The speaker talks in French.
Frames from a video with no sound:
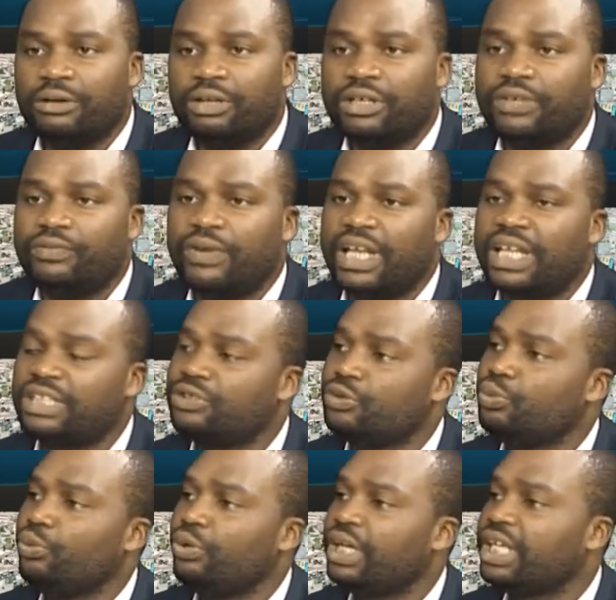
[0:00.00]
Il fallait se
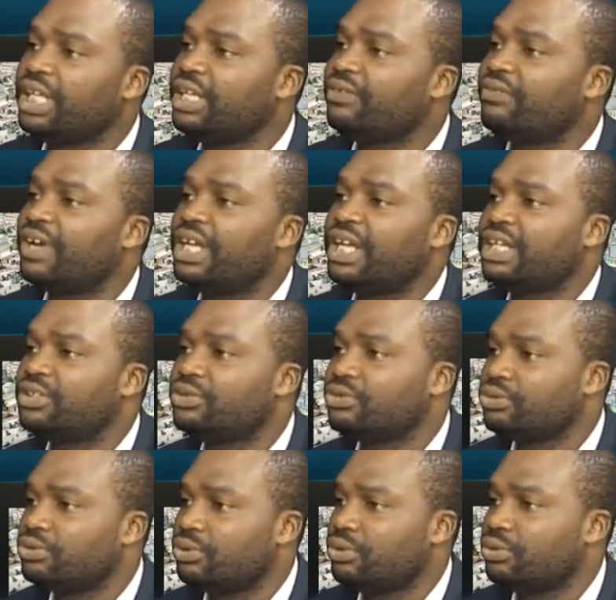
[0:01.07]
nourrir, il fallait
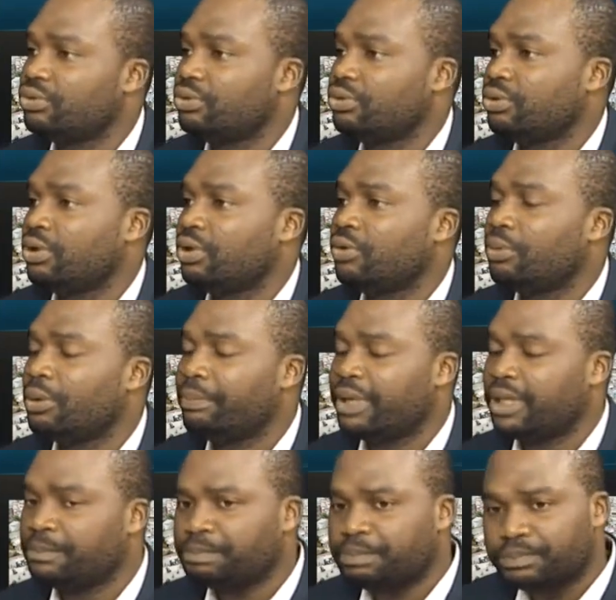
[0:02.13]
se, qu'on euh,
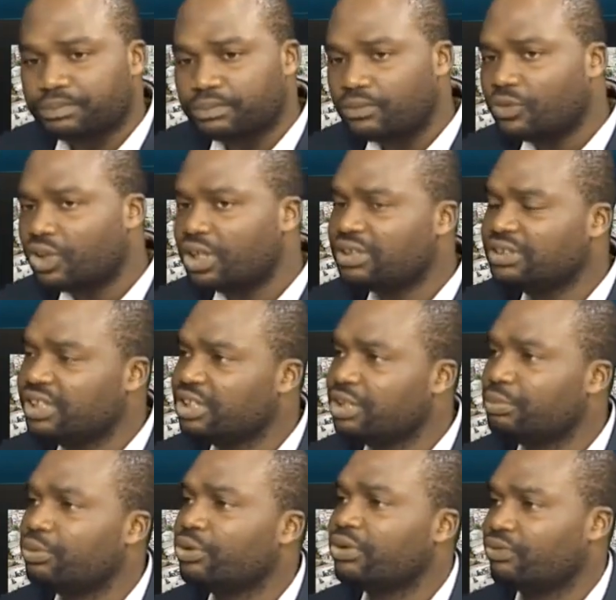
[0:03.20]
appelle, – Ça
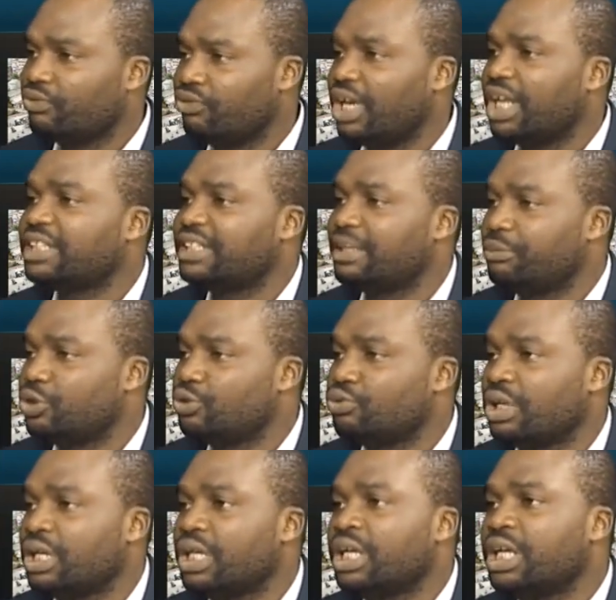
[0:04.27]
c'est voilà, ses
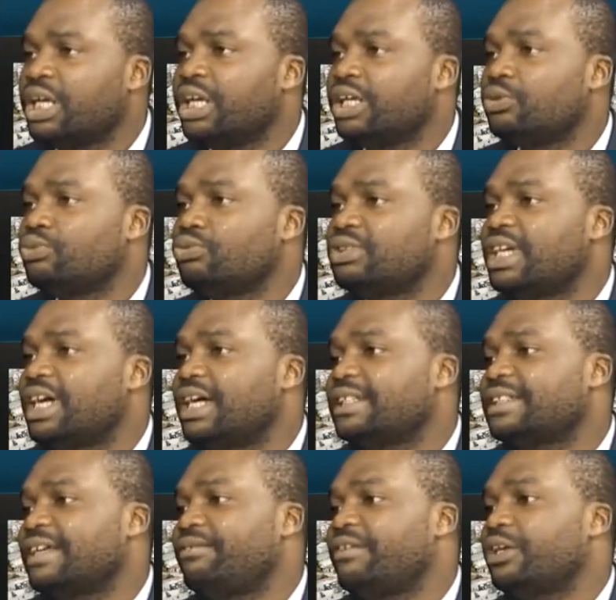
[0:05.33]
besoins. Mm. Et tout ça,
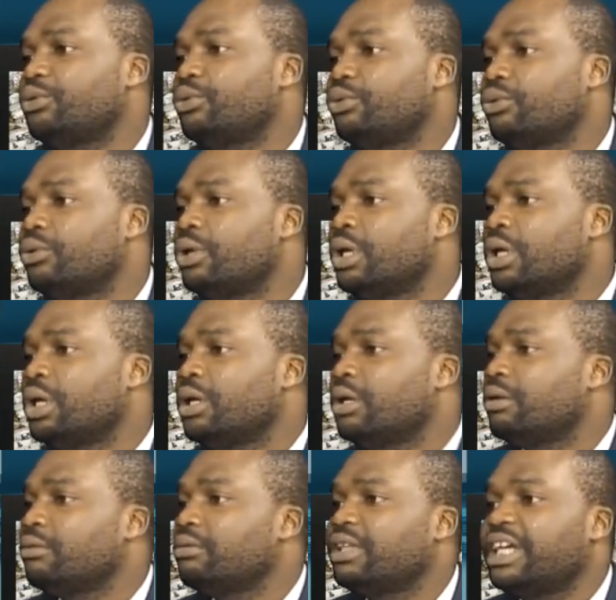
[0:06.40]
ça fait que
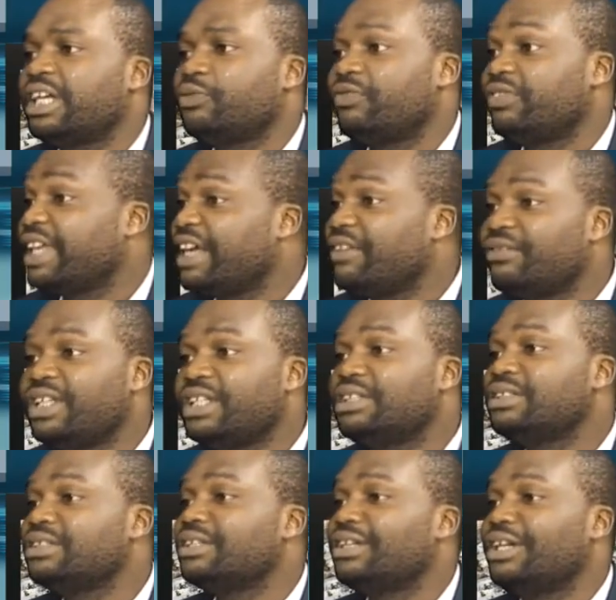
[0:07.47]
très, très
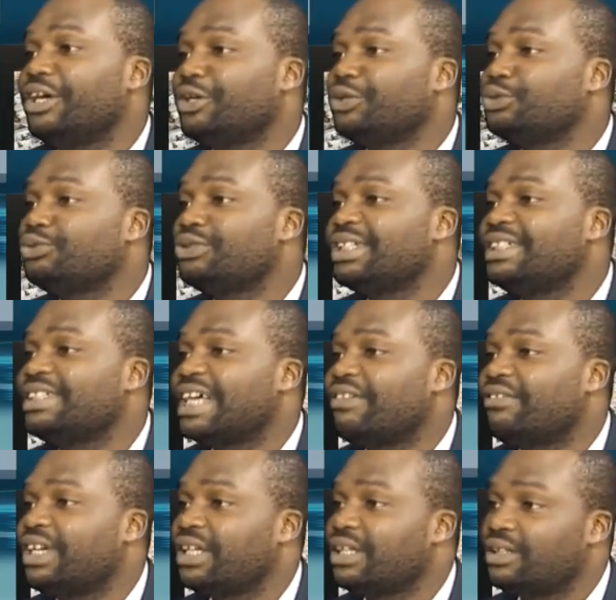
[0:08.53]
vite, les ressources qu'ils
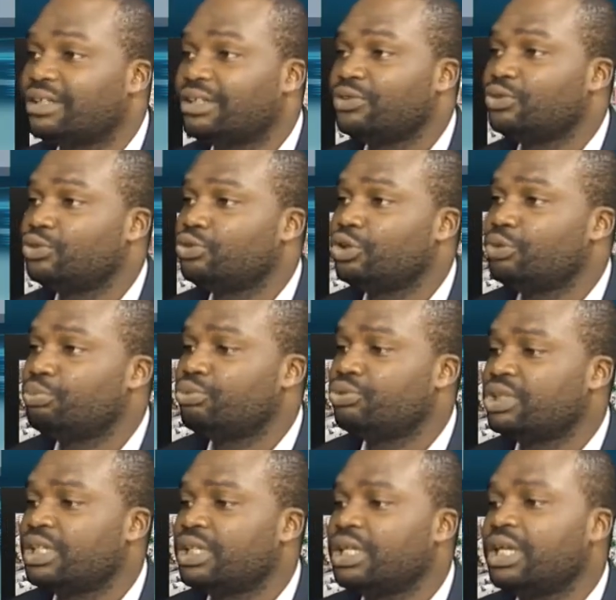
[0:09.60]
avaient se sont
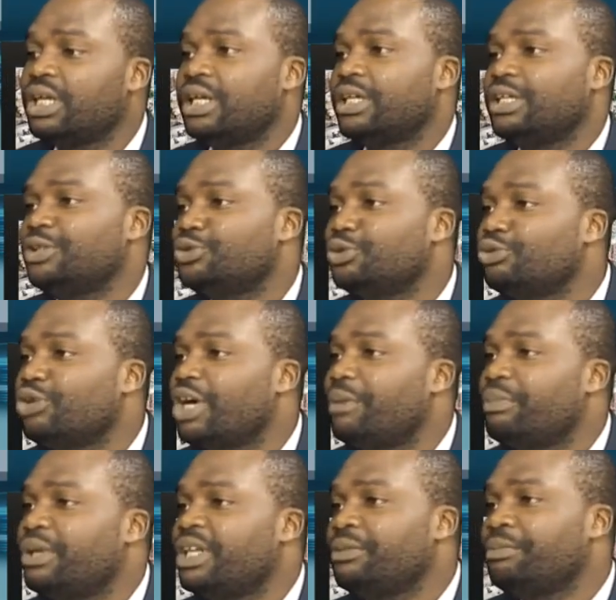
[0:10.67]
épuisées. Mm. Ils ont dû
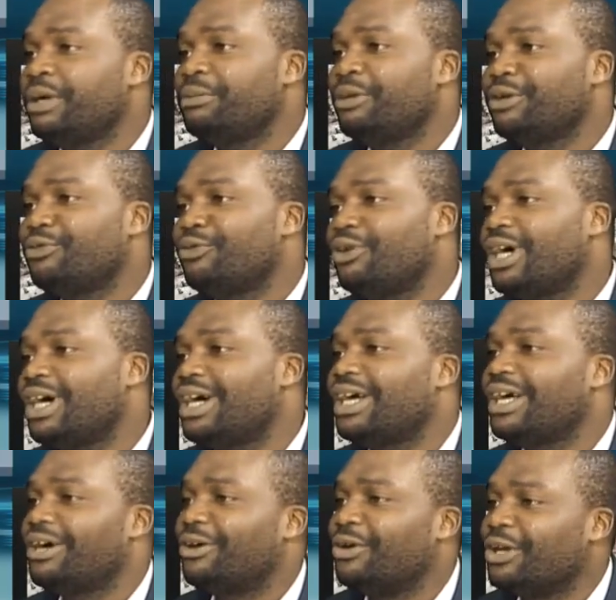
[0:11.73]
appeler une première fois,
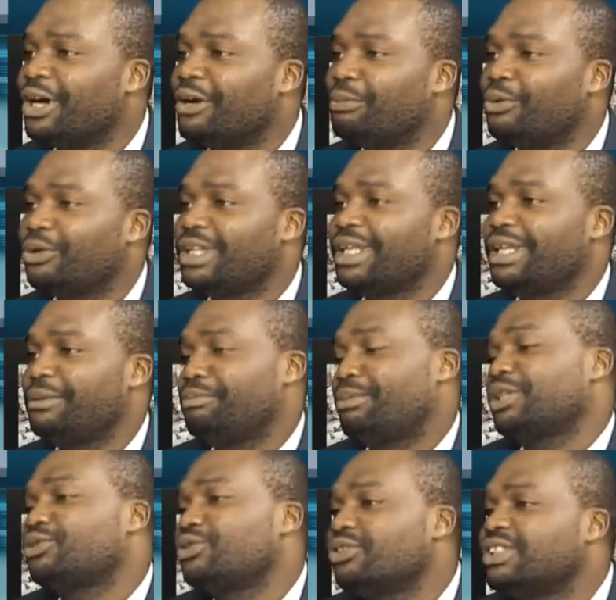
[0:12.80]
on a emporté
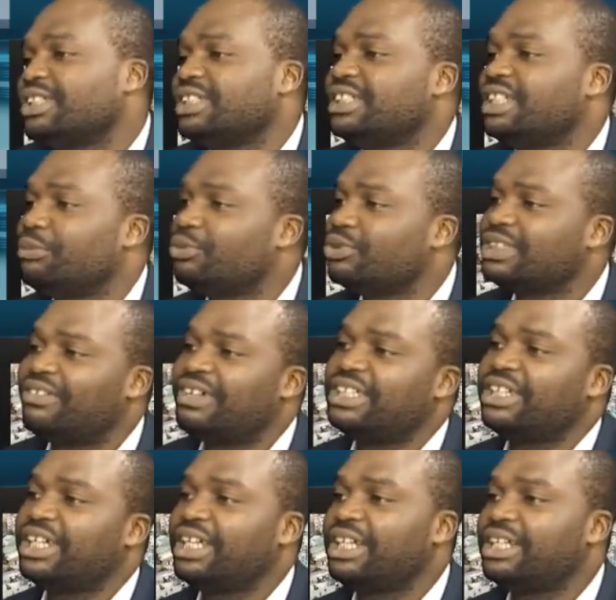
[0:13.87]
parce qu'on se disait, bon, ça va
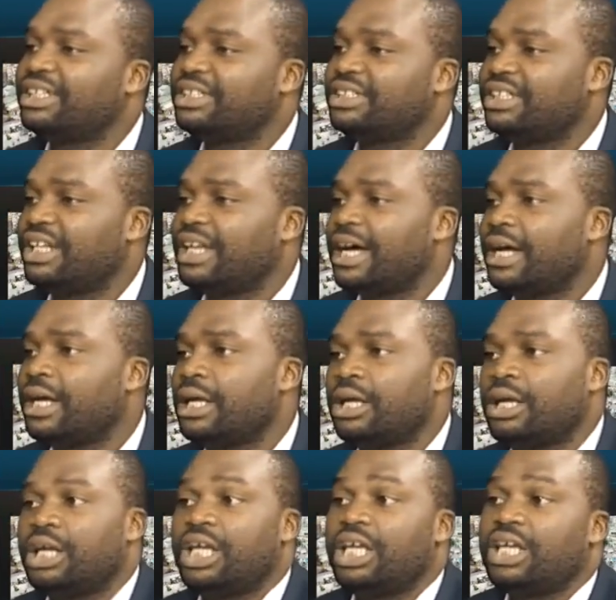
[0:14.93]
se
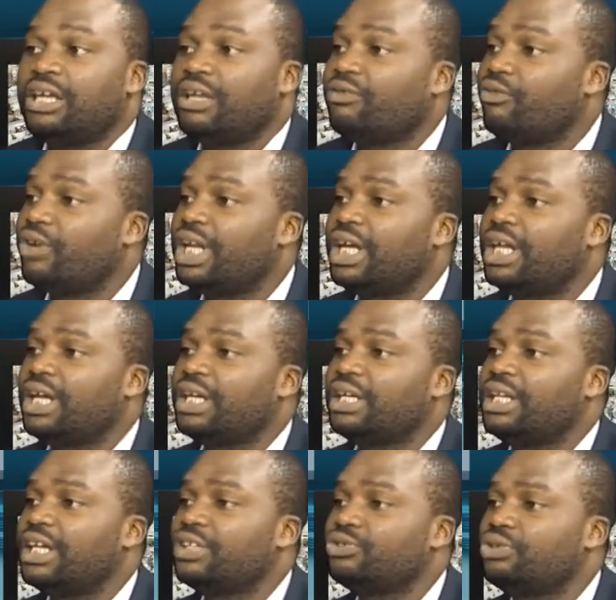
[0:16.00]
régler d'ici là. Et voilà,
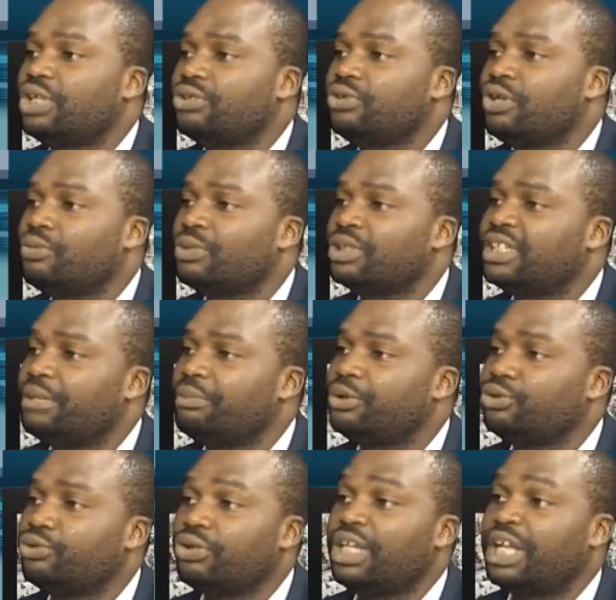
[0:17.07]
la situation a commencé à
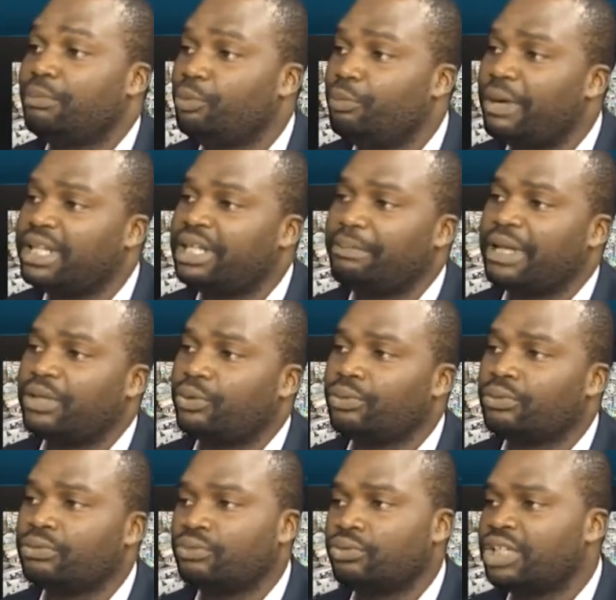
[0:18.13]
perdurer. La plupart des
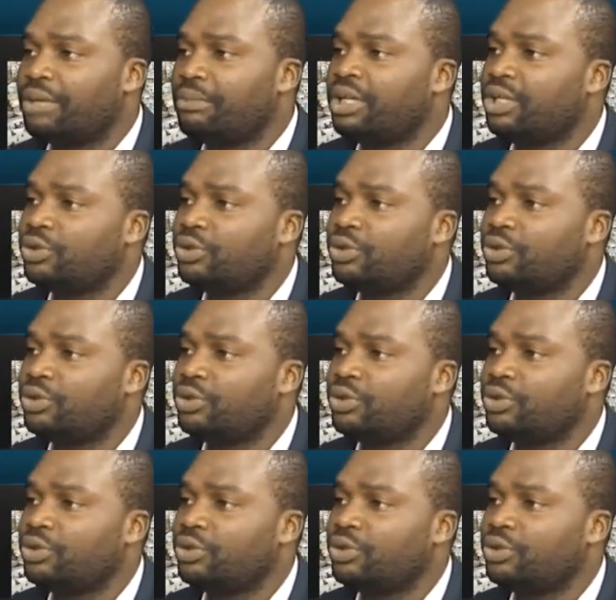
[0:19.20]
patrons, notamment les